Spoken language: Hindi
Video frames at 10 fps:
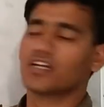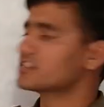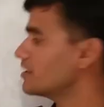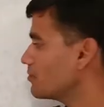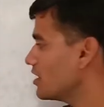
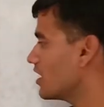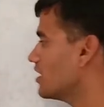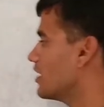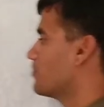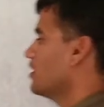जबकि
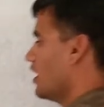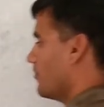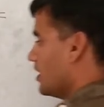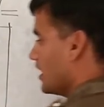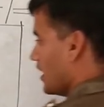अगर आपकी
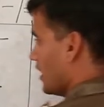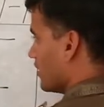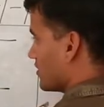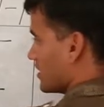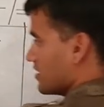हैबिट है
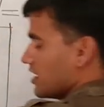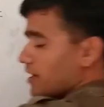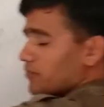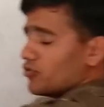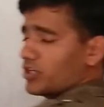जैसे ही
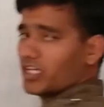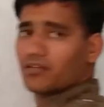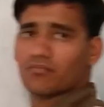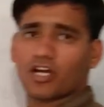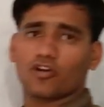आप उठे
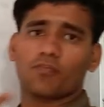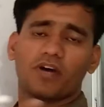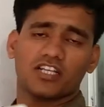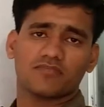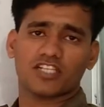मान लो
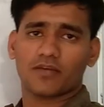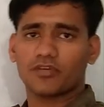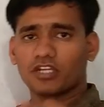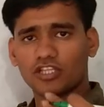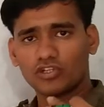पाँच बजे
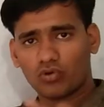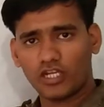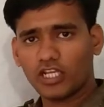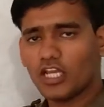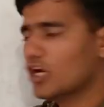आपकी नींद खुली